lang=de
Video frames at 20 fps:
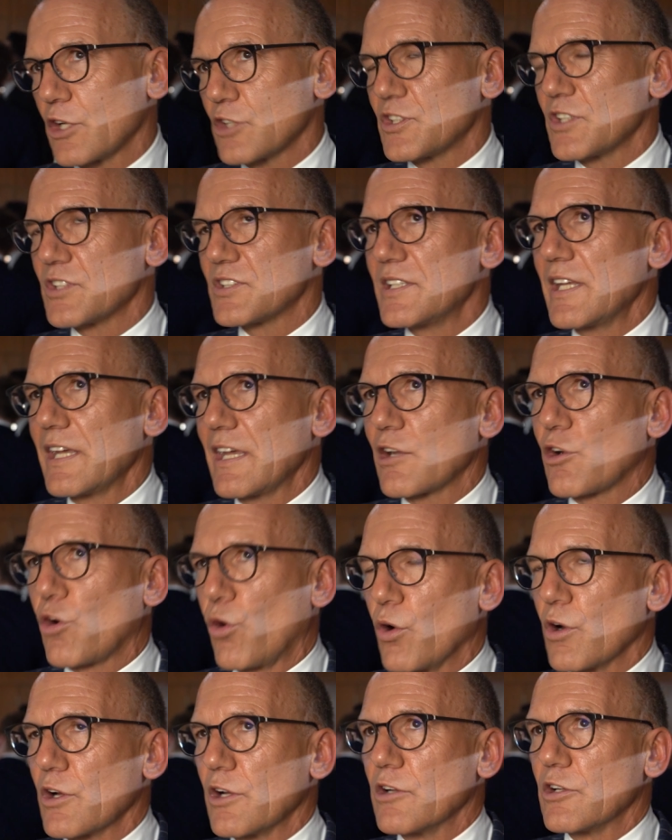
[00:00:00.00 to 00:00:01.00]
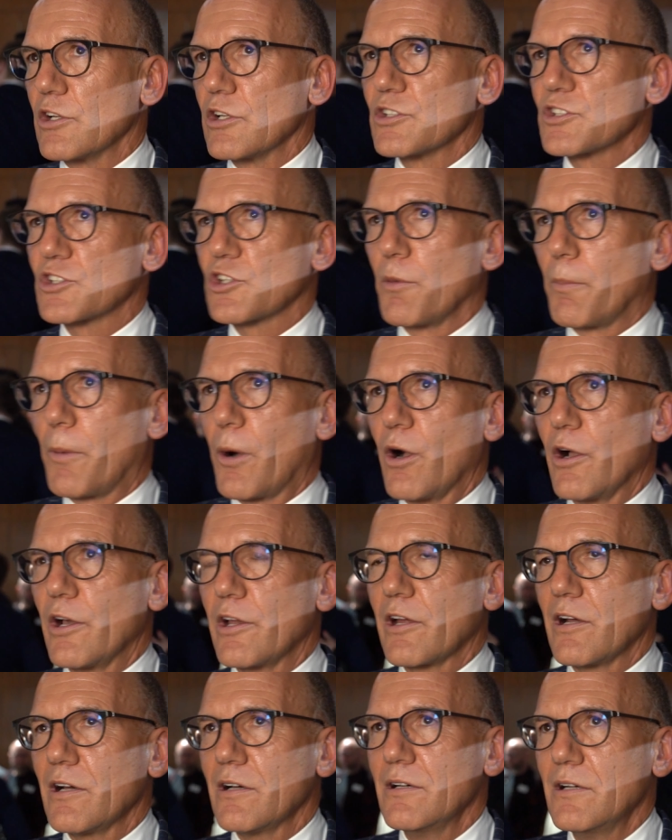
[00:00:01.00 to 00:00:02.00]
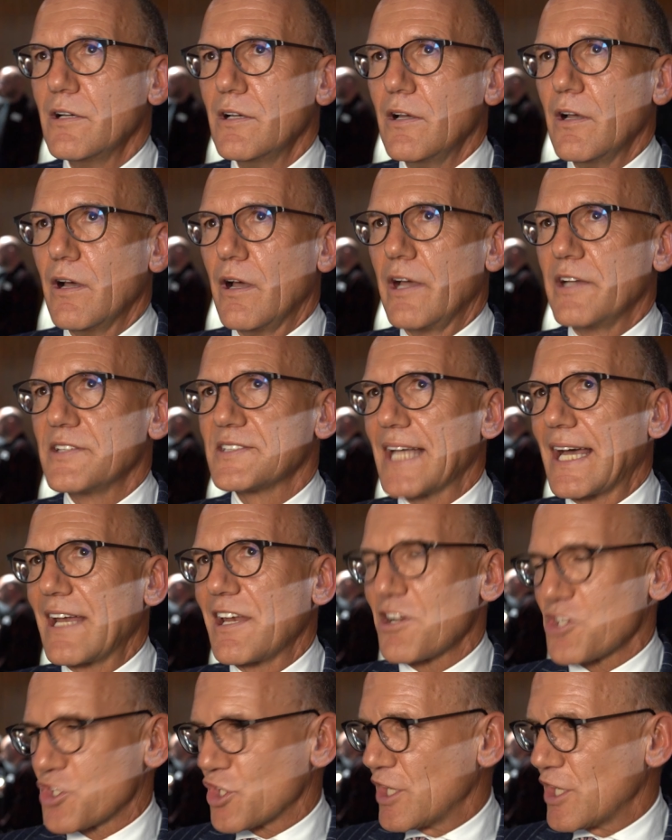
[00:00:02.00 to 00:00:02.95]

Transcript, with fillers: Das ist eine Ikone, dieses Gebäude, in seiner